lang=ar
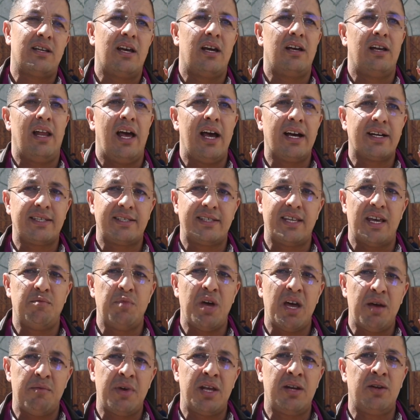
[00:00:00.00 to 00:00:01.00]
العكس
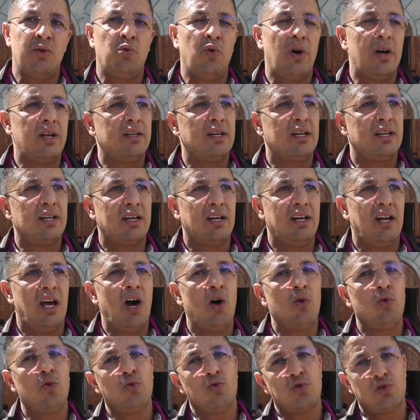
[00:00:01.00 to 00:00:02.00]
تماما هو اننا
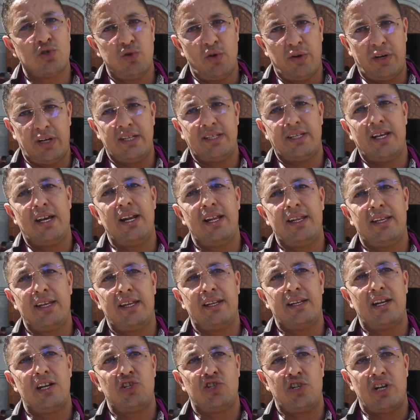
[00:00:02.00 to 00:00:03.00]
كنحاولوا نوصلوا الرساله
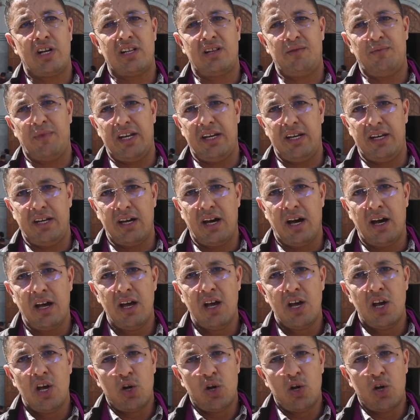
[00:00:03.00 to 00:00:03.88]
ديالنا للجهات المعنيه